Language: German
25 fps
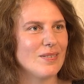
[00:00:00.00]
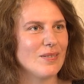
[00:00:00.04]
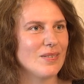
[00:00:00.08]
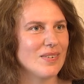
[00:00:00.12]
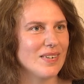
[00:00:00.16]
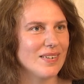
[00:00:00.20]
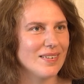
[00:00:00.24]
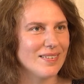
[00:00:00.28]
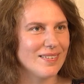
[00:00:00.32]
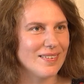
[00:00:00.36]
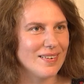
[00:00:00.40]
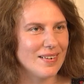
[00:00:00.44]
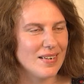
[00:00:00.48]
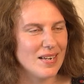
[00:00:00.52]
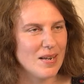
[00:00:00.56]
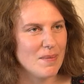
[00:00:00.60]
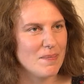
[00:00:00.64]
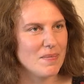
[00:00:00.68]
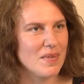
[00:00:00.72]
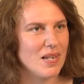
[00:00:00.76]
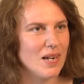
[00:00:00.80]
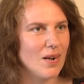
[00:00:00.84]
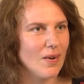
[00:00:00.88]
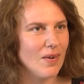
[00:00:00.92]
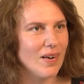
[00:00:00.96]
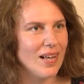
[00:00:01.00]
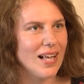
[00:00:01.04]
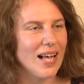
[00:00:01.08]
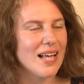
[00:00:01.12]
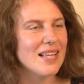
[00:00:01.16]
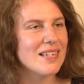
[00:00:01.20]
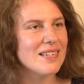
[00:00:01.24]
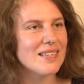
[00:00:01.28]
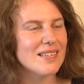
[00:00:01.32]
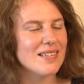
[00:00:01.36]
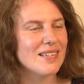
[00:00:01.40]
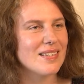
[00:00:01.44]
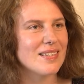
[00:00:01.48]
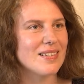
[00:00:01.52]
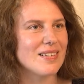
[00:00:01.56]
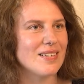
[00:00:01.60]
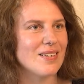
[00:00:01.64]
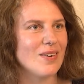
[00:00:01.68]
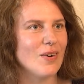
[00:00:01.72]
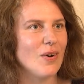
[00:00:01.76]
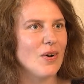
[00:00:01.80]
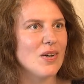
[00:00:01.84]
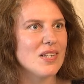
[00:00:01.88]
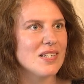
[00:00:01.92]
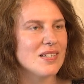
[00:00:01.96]
und eben dann auch
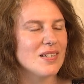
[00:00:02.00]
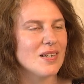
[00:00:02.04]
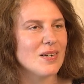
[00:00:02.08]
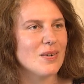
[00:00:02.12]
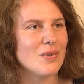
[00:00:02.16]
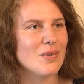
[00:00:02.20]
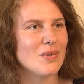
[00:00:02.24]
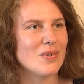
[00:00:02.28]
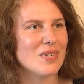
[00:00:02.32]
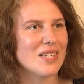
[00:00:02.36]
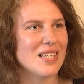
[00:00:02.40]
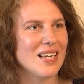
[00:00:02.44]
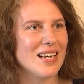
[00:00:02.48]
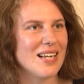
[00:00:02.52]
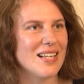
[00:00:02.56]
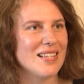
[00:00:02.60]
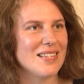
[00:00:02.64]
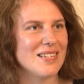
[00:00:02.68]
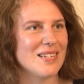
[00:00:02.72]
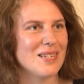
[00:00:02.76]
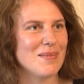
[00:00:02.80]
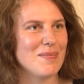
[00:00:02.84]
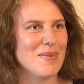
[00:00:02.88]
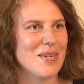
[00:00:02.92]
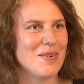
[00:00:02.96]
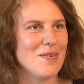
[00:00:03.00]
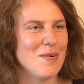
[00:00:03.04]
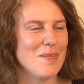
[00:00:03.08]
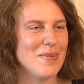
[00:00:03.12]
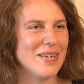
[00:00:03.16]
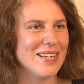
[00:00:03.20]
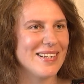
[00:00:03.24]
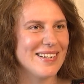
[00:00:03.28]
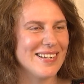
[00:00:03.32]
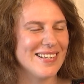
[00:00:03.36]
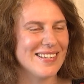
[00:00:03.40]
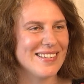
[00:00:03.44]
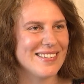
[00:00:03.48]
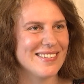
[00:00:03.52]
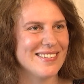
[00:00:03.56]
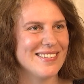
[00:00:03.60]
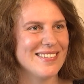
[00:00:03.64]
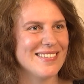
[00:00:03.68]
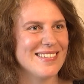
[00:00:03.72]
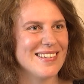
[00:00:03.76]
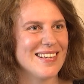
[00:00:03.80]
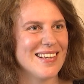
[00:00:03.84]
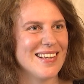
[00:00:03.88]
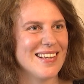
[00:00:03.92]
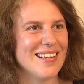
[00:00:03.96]
geistige Äußerung. Ja, also ich meine, wenn man
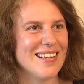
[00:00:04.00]
lächelt,